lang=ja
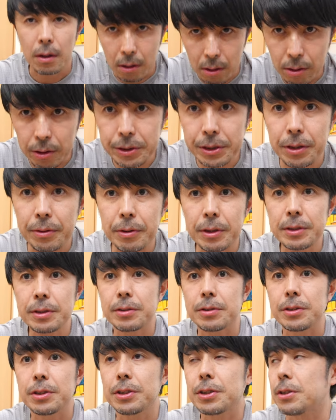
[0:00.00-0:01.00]
おはようございま
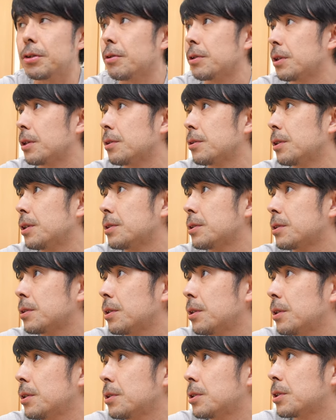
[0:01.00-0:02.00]
す。西田渉で
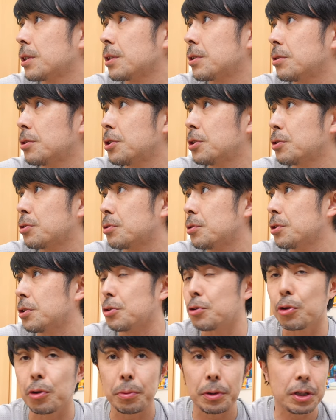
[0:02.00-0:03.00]
す。7月29
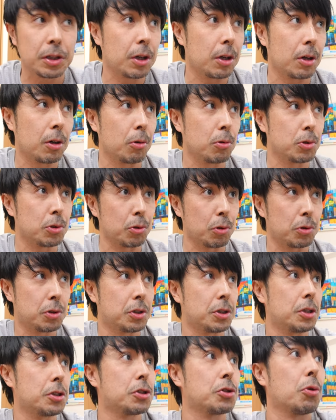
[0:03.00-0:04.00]
日土曜日いかがお過ご
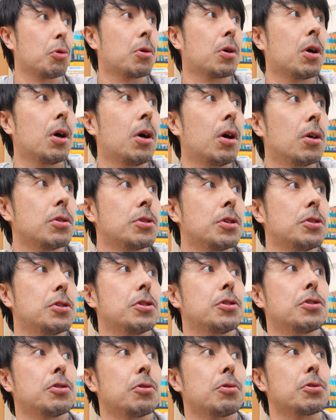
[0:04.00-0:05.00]
しでしょうか。前
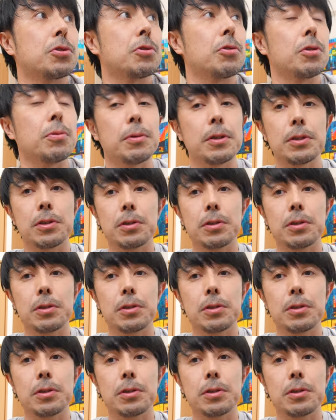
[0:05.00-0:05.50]
日収録しておりま